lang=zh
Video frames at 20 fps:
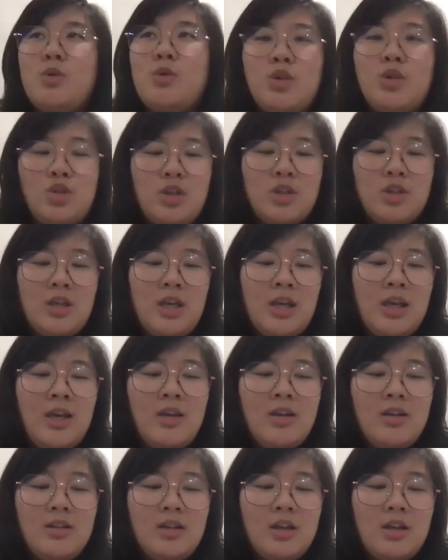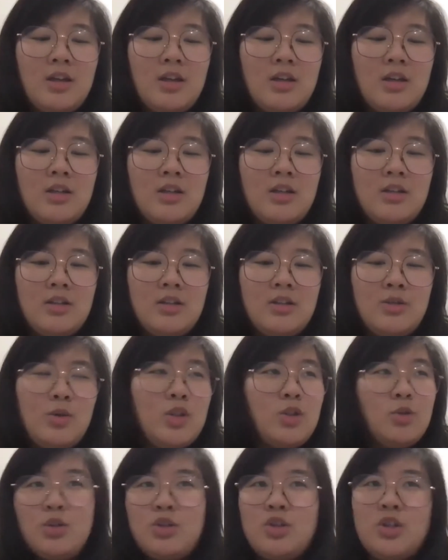会觉得，为
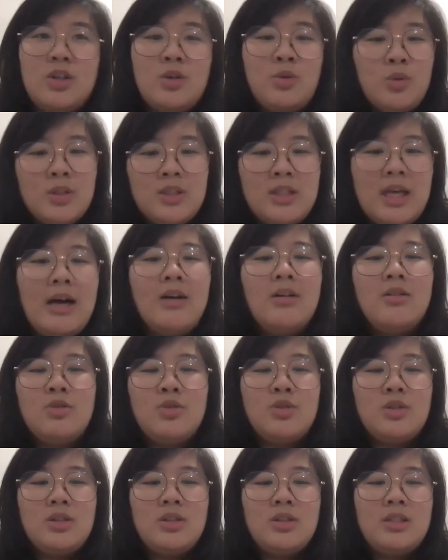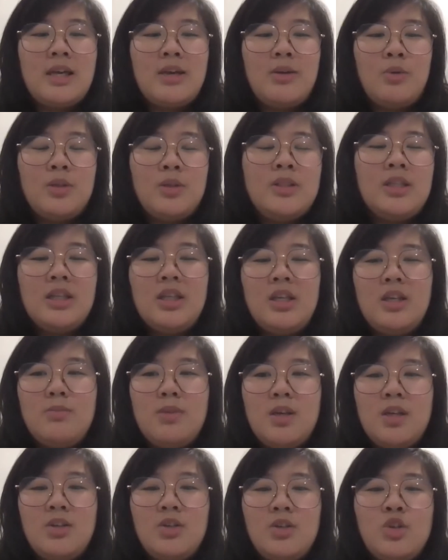什么觉得我想要就是在我的生意里
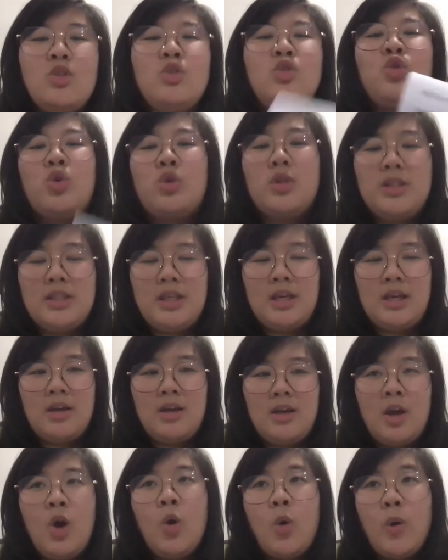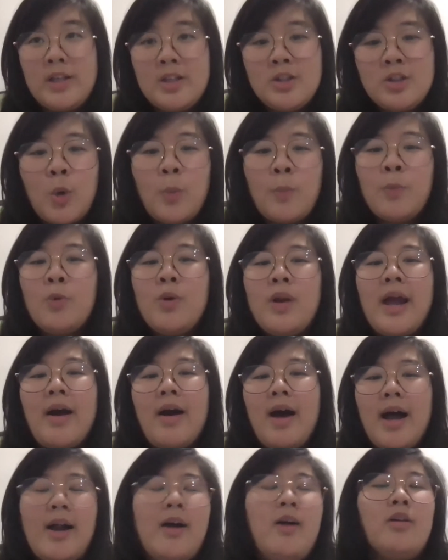面去做一些回收布料
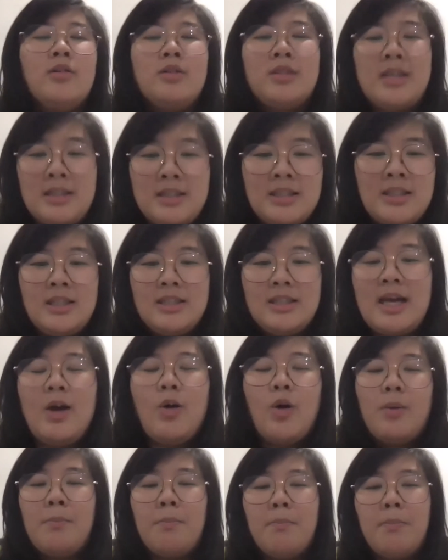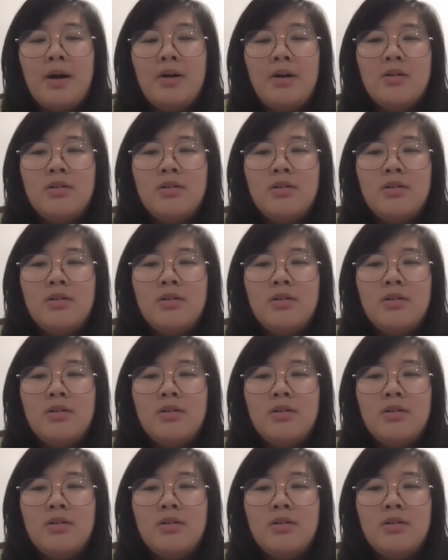啊，然后再提倡环保？